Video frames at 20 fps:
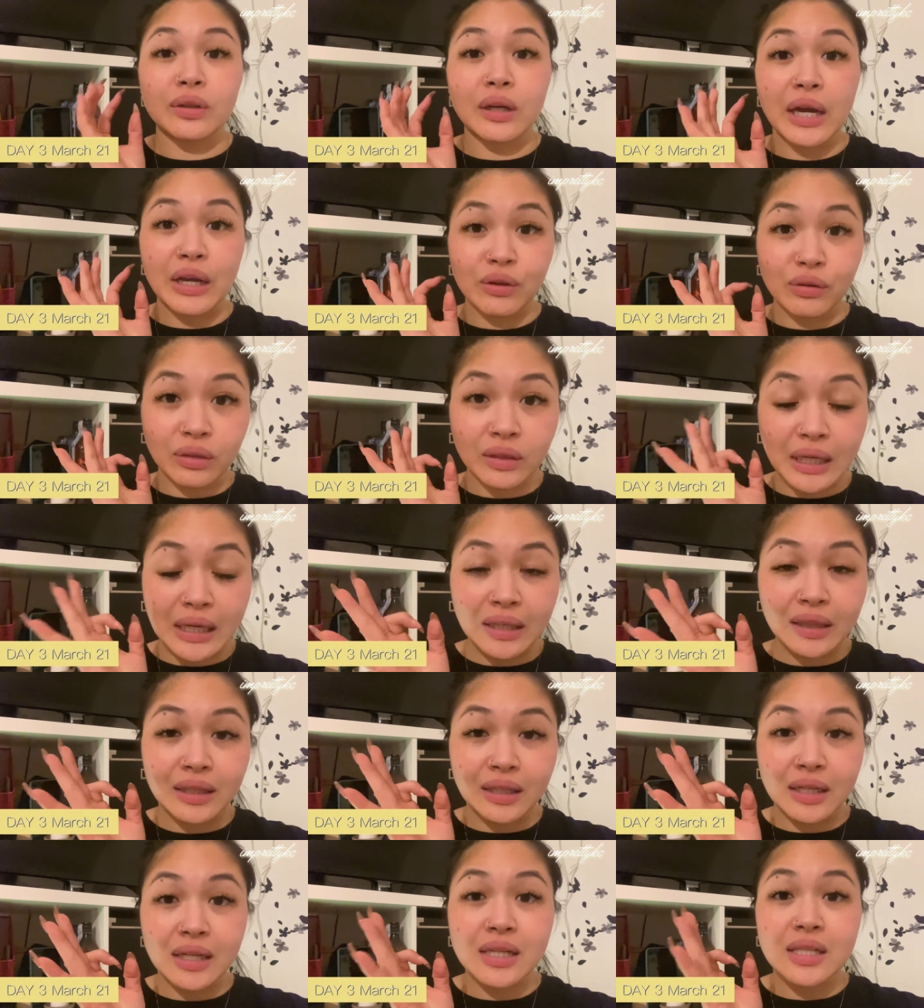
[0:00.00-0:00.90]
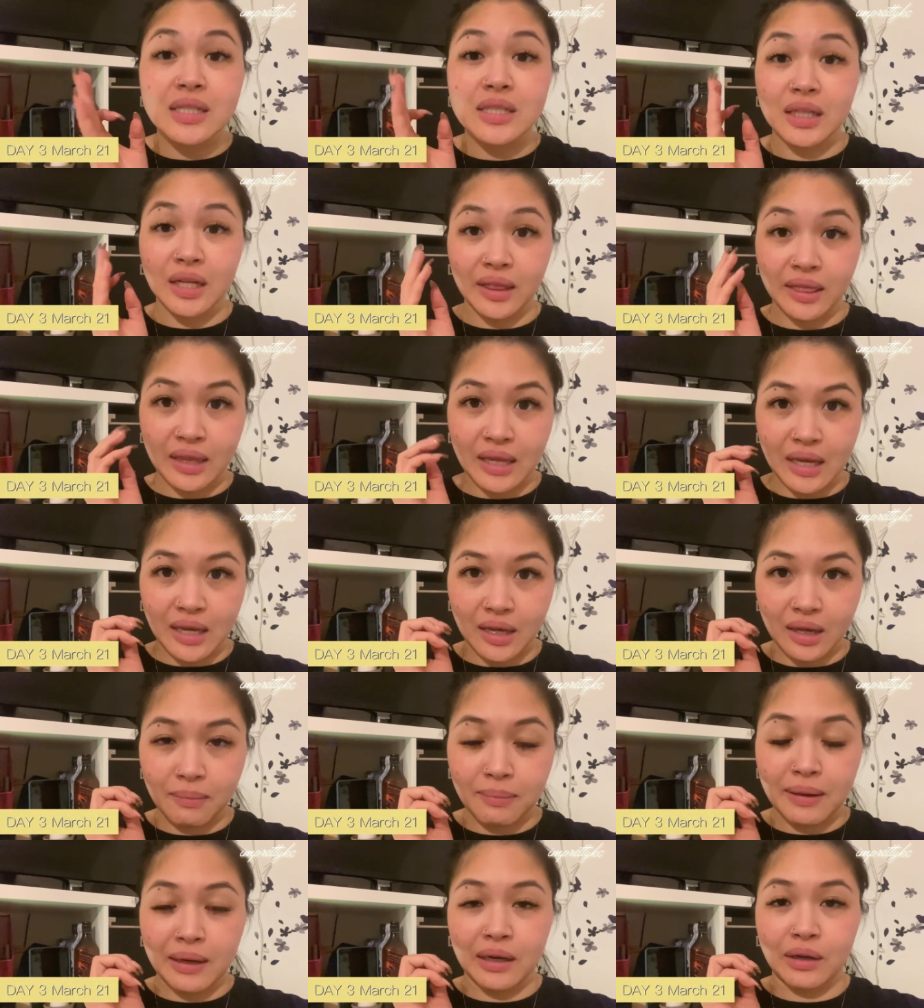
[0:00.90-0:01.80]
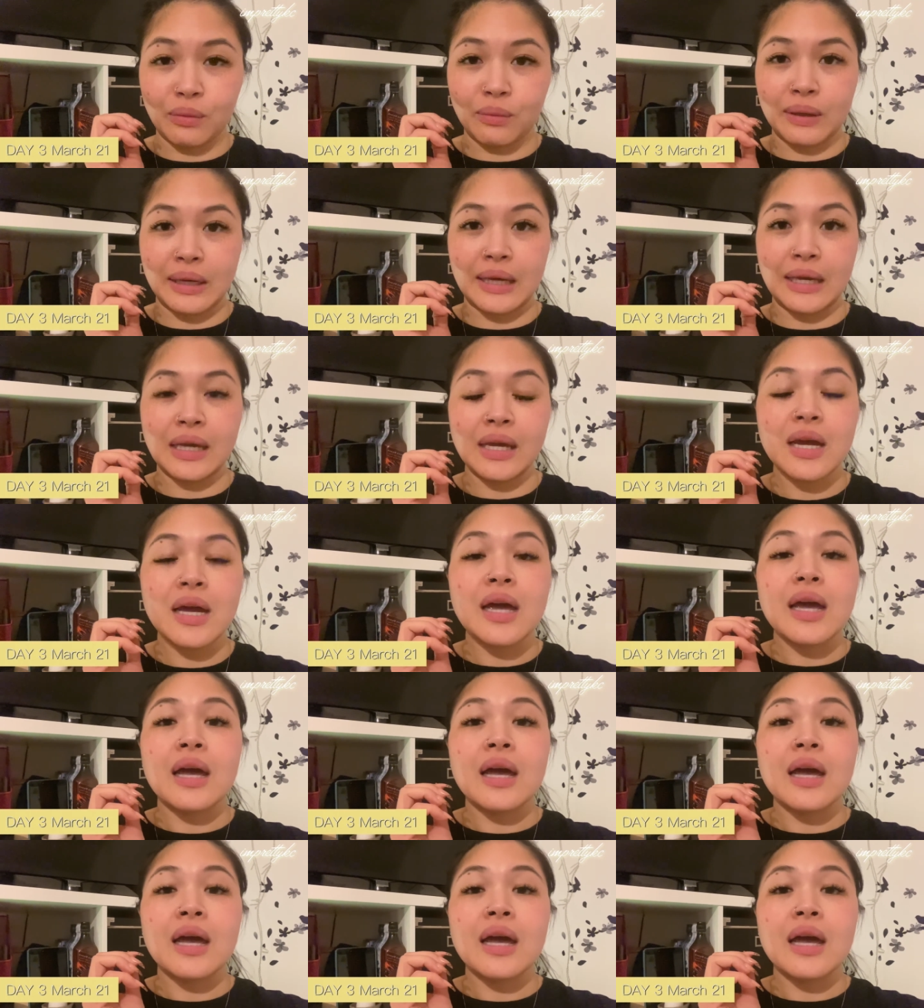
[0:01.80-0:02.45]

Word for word: ngayon day 3, Sunday, by the way,